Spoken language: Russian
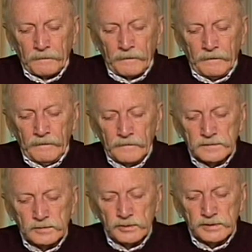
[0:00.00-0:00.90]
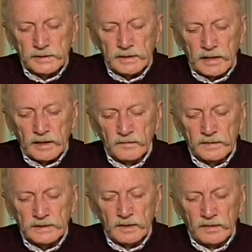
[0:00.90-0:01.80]
и с точки зрения
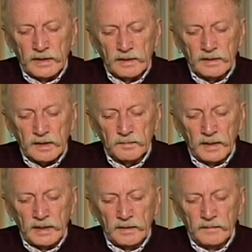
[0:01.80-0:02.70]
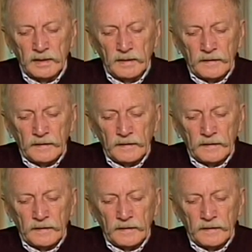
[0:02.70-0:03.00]
восстановления нормального